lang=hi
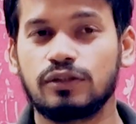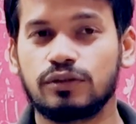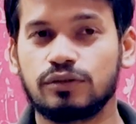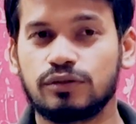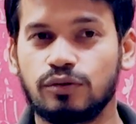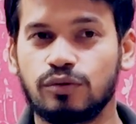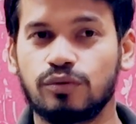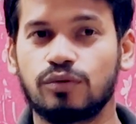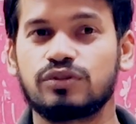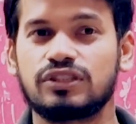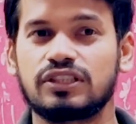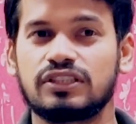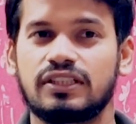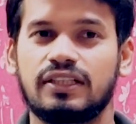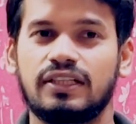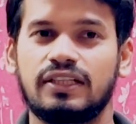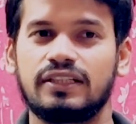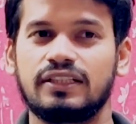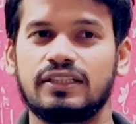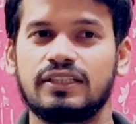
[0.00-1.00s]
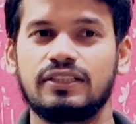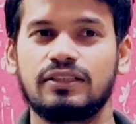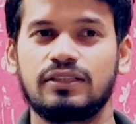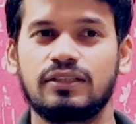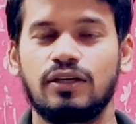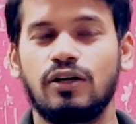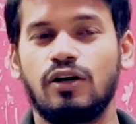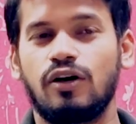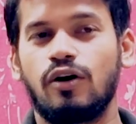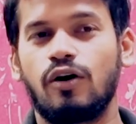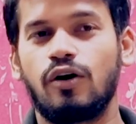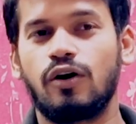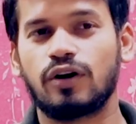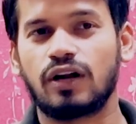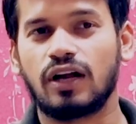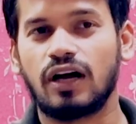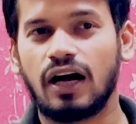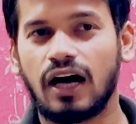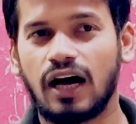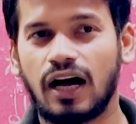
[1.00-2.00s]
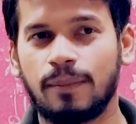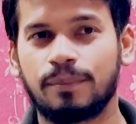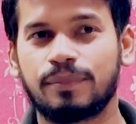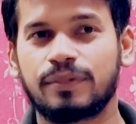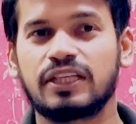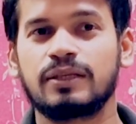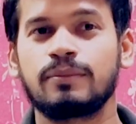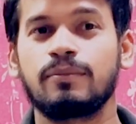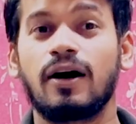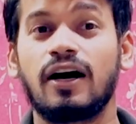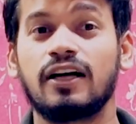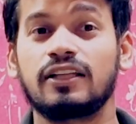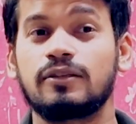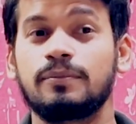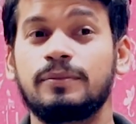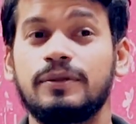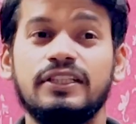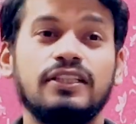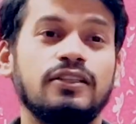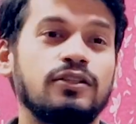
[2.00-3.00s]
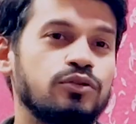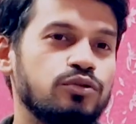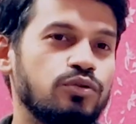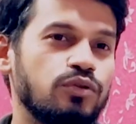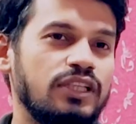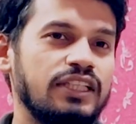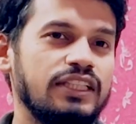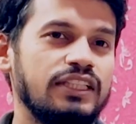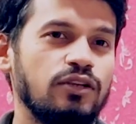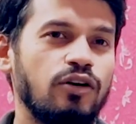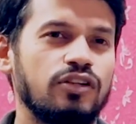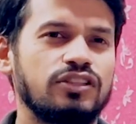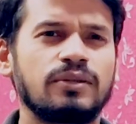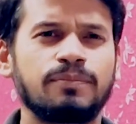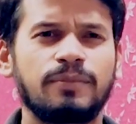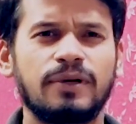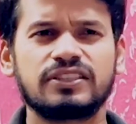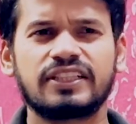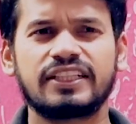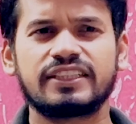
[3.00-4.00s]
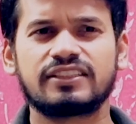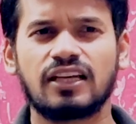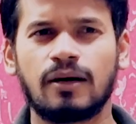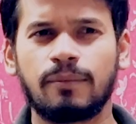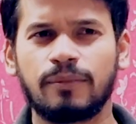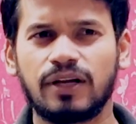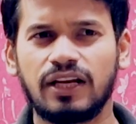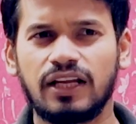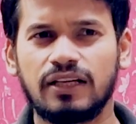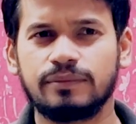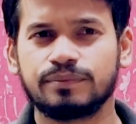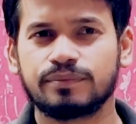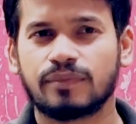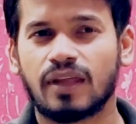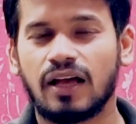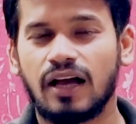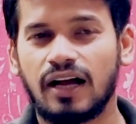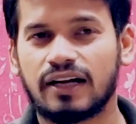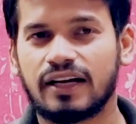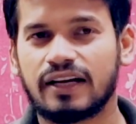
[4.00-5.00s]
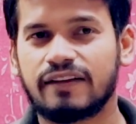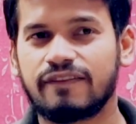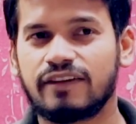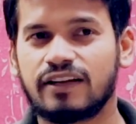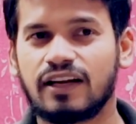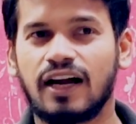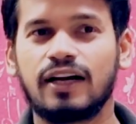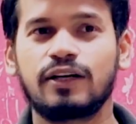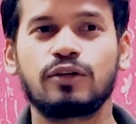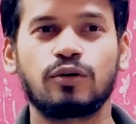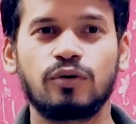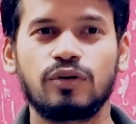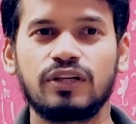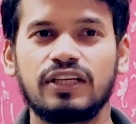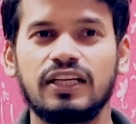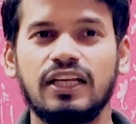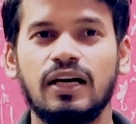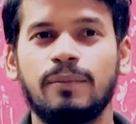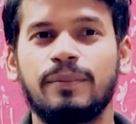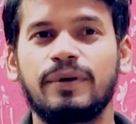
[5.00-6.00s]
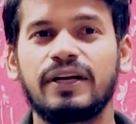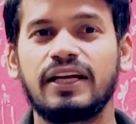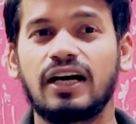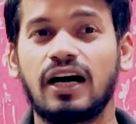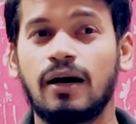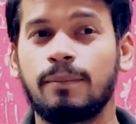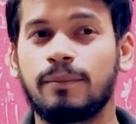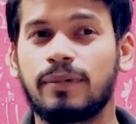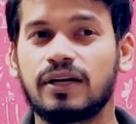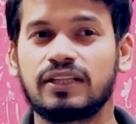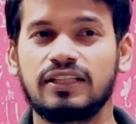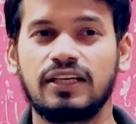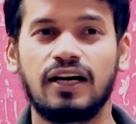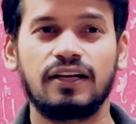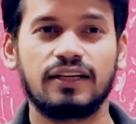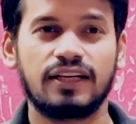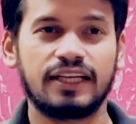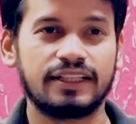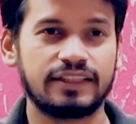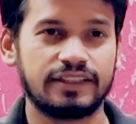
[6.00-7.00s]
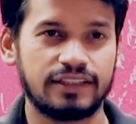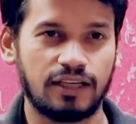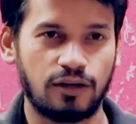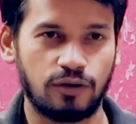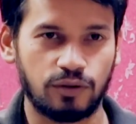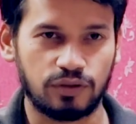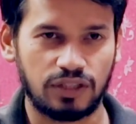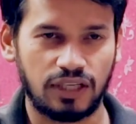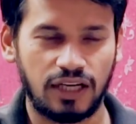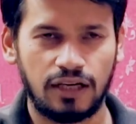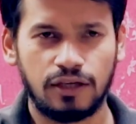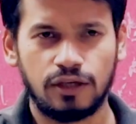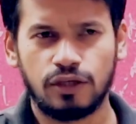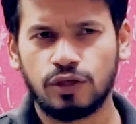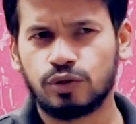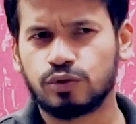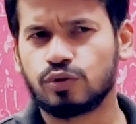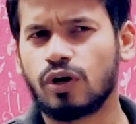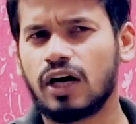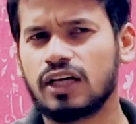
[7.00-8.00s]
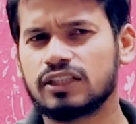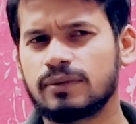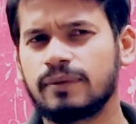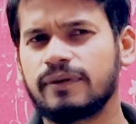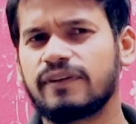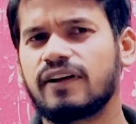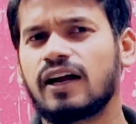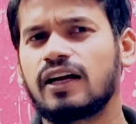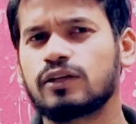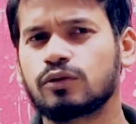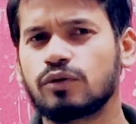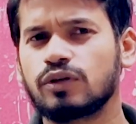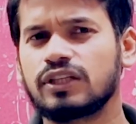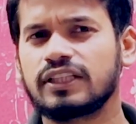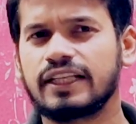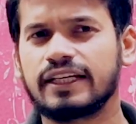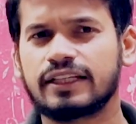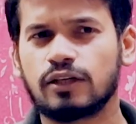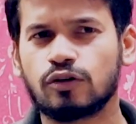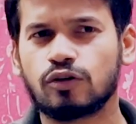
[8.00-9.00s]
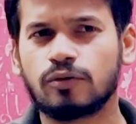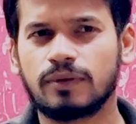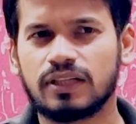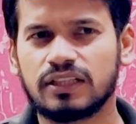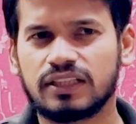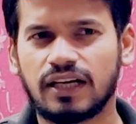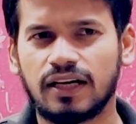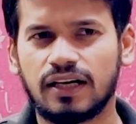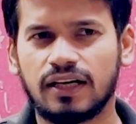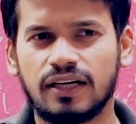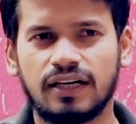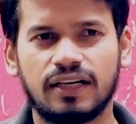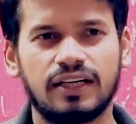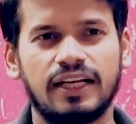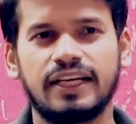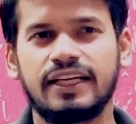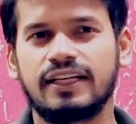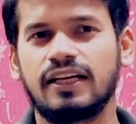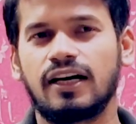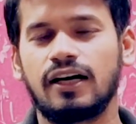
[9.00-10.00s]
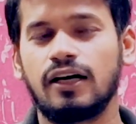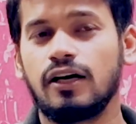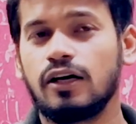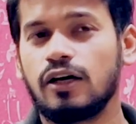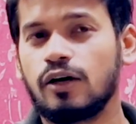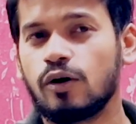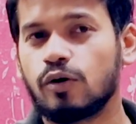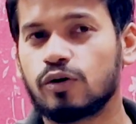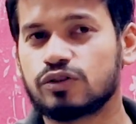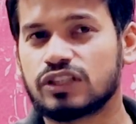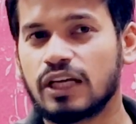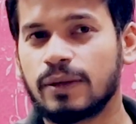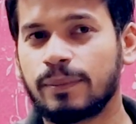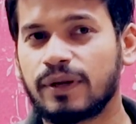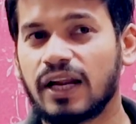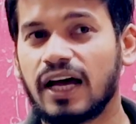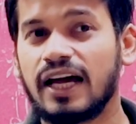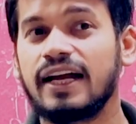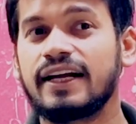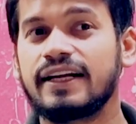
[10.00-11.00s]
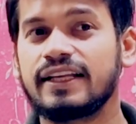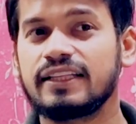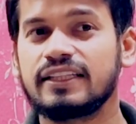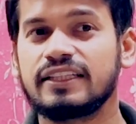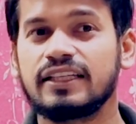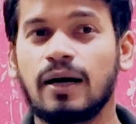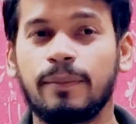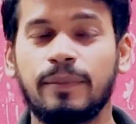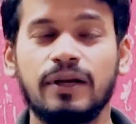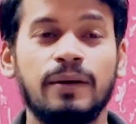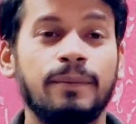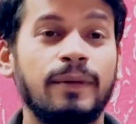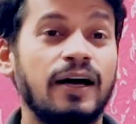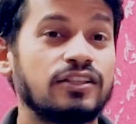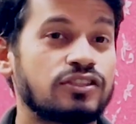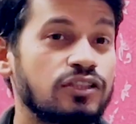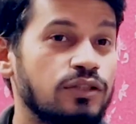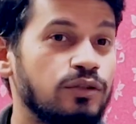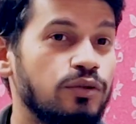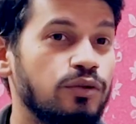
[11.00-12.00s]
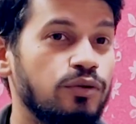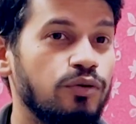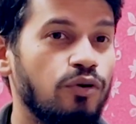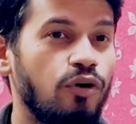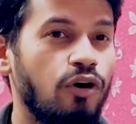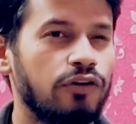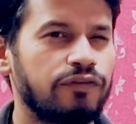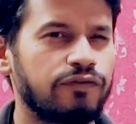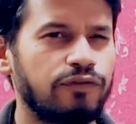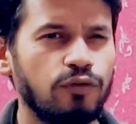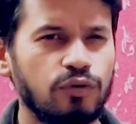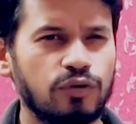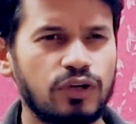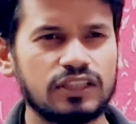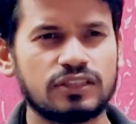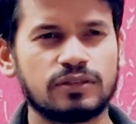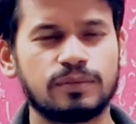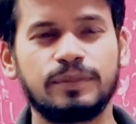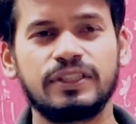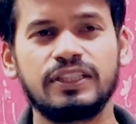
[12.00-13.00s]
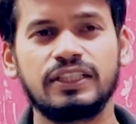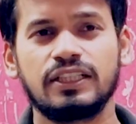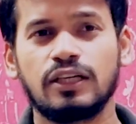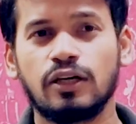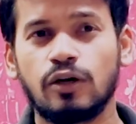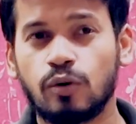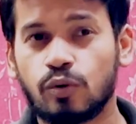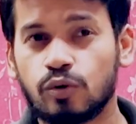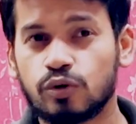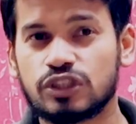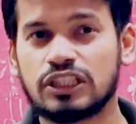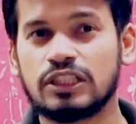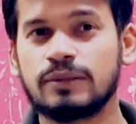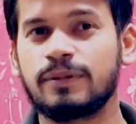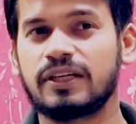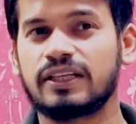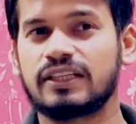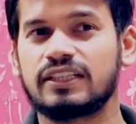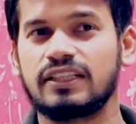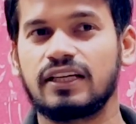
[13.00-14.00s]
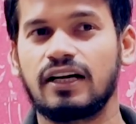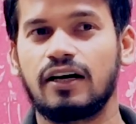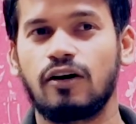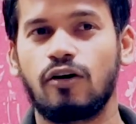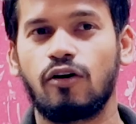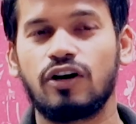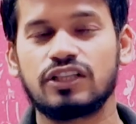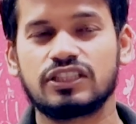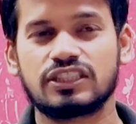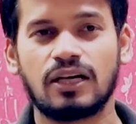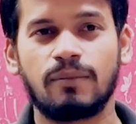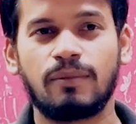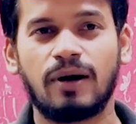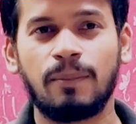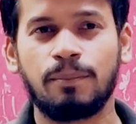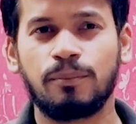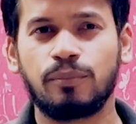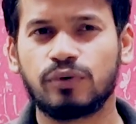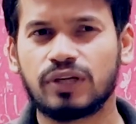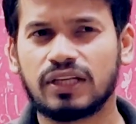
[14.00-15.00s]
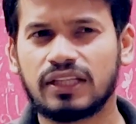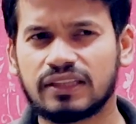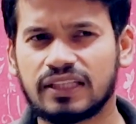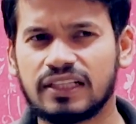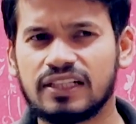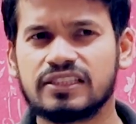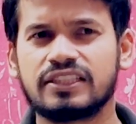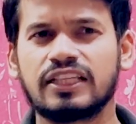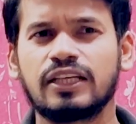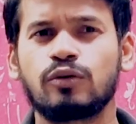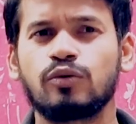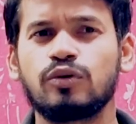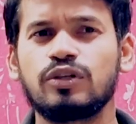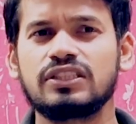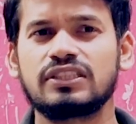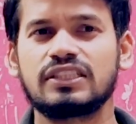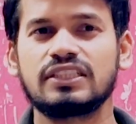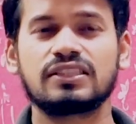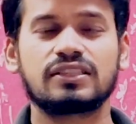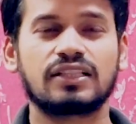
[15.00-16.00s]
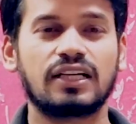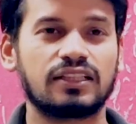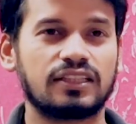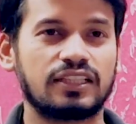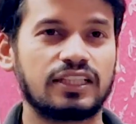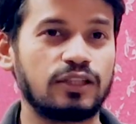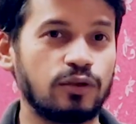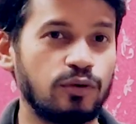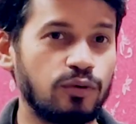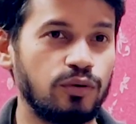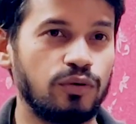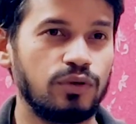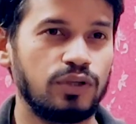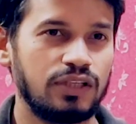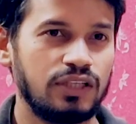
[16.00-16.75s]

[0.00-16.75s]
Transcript: दोनों चीज़ें करेगी और आपकी बात भी सुनेगी और सिंपल सा एग्जाम्पल है अगर विराट कोहली ने अपने आप पर ध्यान नहीं दिया होता तो आज हमें विराट कोहली देखने को मिलता नहीं ना उसने प्रायोरिटी दी अपने पैशन को और फोकस भी उसी पर किया और जब आप पूरे दिल से कोई चीज़ करते हो